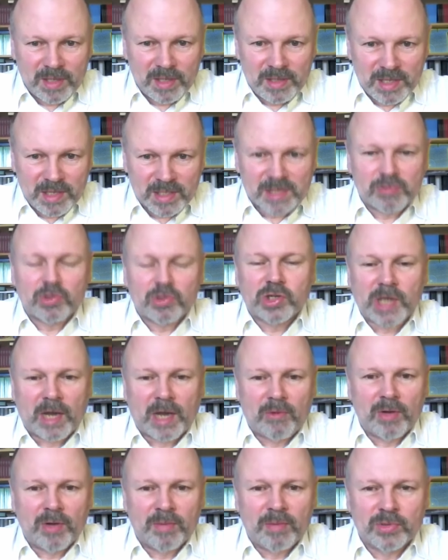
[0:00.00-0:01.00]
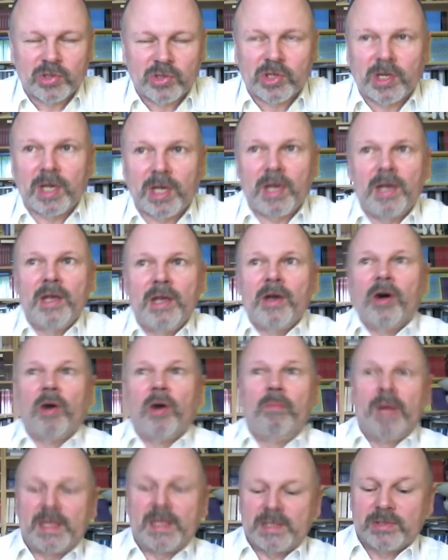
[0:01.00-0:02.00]
nie słyszałem, że
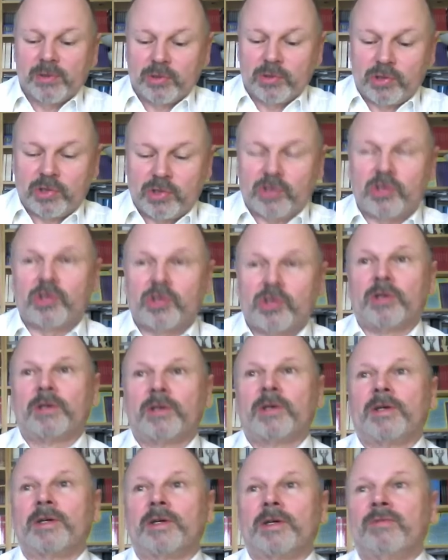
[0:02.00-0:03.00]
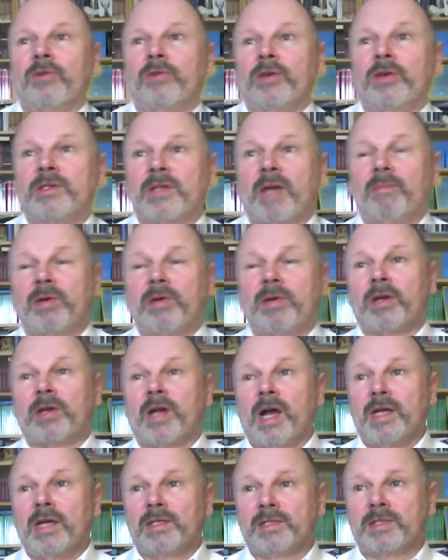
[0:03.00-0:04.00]
obecność wojsk
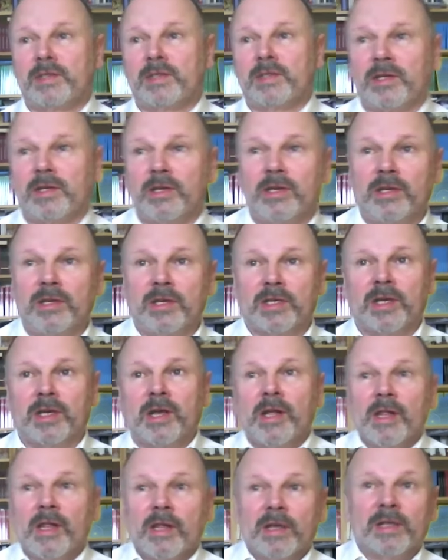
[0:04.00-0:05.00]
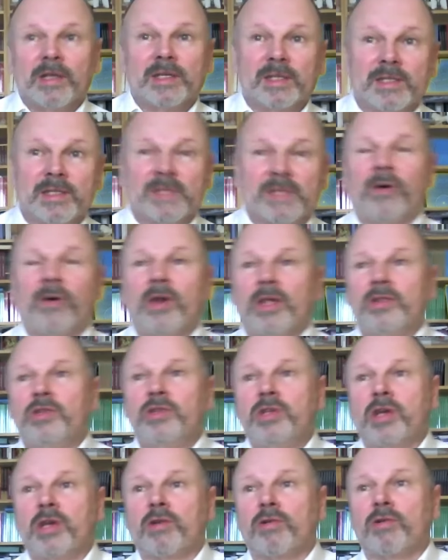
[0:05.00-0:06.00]
amerykańskich i ich
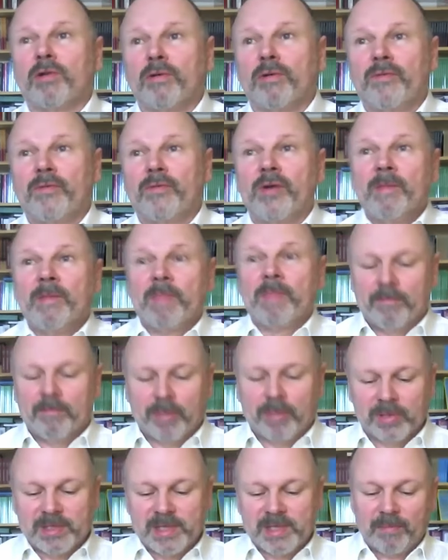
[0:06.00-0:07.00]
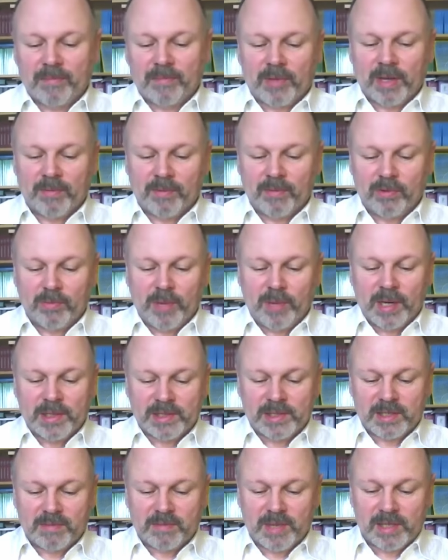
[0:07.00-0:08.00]
zwolenników pod Zamkiem
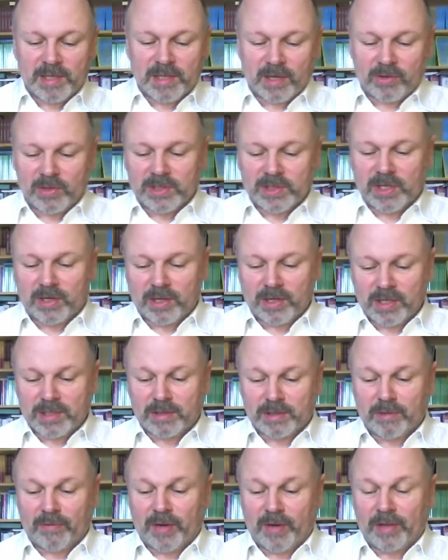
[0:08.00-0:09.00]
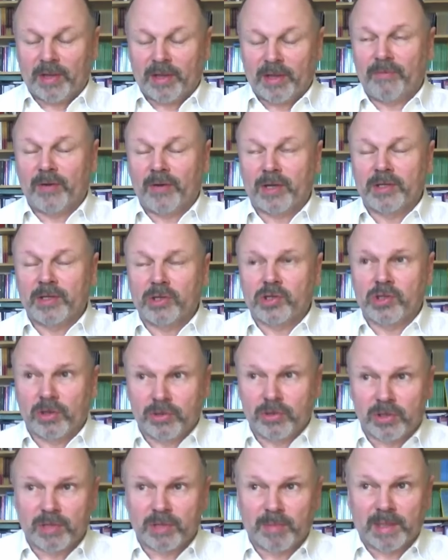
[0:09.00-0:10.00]
Lubelskim jest jakoś zarejestrowana i faktycznie
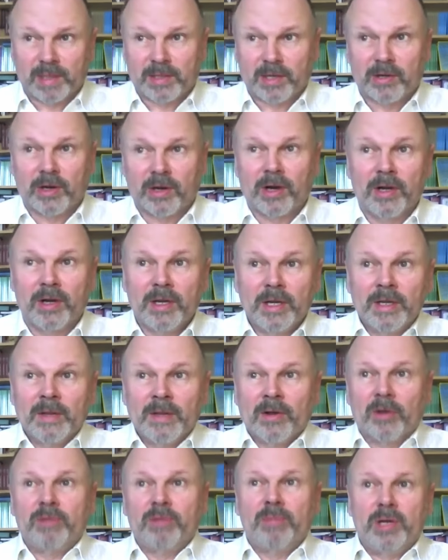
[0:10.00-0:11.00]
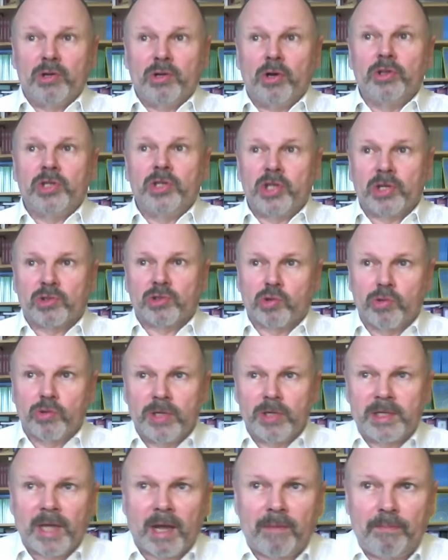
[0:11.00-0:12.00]
oni chyba tego oni, byli, oni się
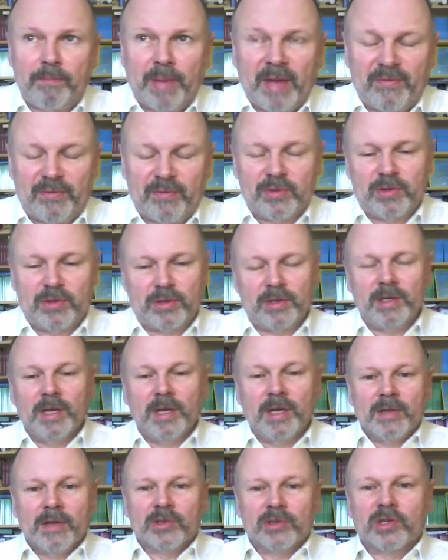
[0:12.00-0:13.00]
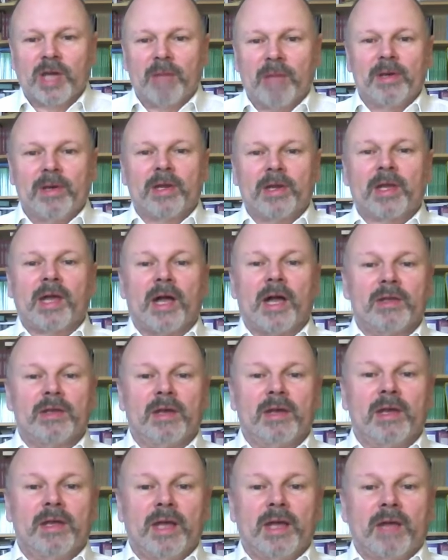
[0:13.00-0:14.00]
czuli tak pewni, że
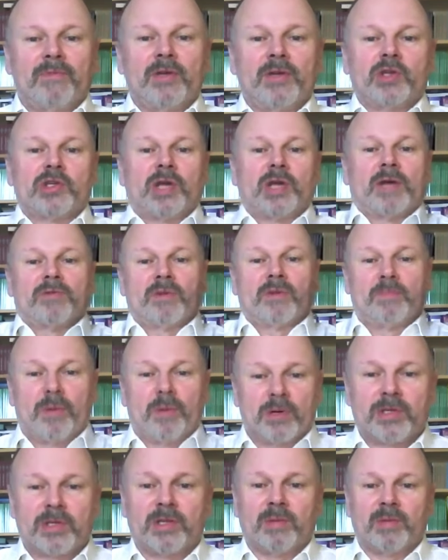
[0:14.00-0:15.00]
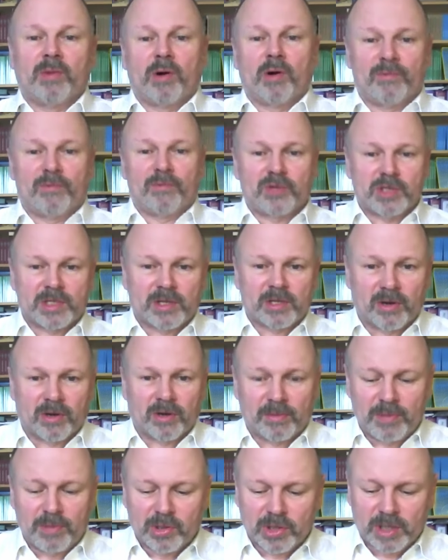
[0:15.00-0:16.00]
Amerykanie, jak wjeżdżają do Polski, to mogą wszystko
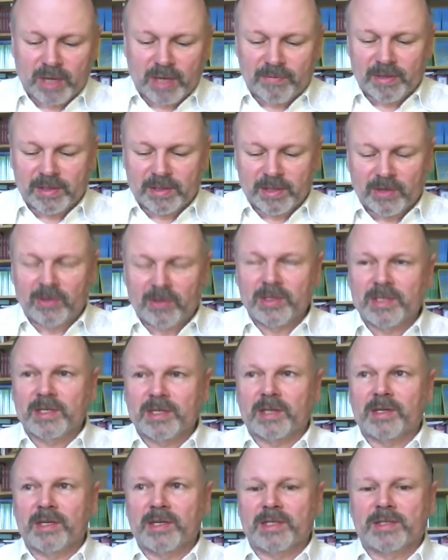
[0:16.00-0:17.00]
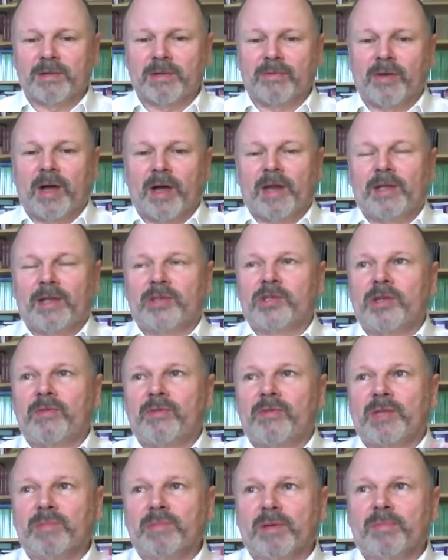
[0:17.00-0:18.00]
robić, że nawet tego nie zarejestrowali.
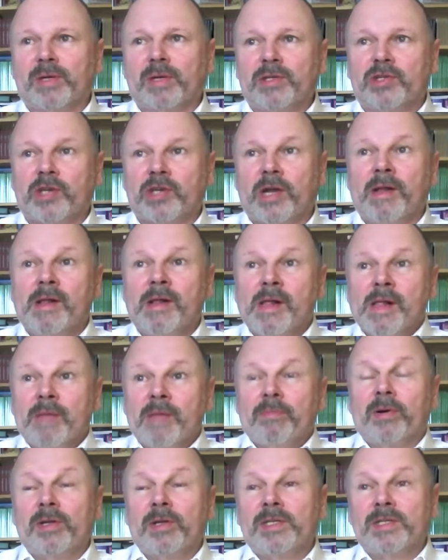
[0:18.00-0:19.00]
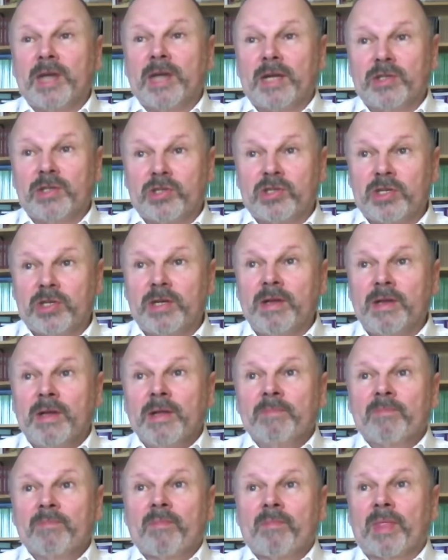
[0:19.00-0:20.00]
Czyli w tym momencie policjanci
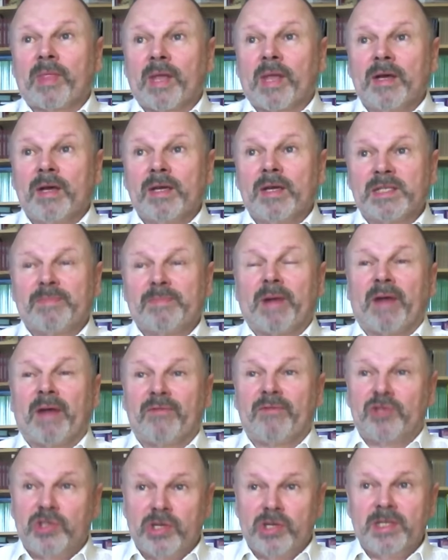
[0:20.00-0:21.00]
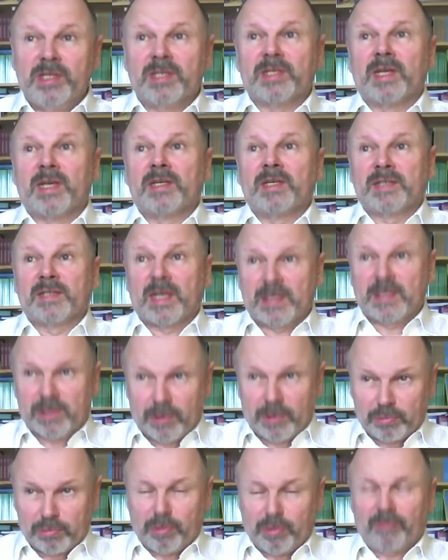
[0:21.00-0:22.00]
mm, sprawdzili,
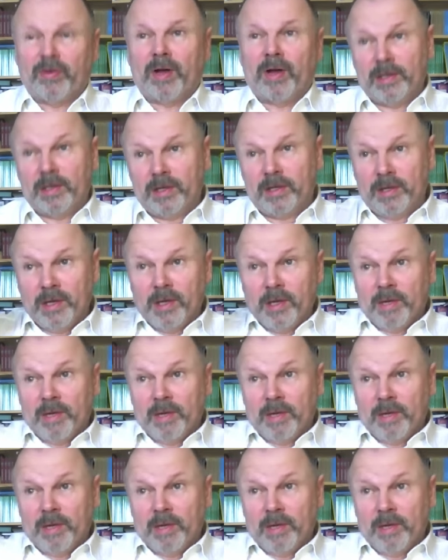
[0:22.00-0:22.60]
zasolotowali,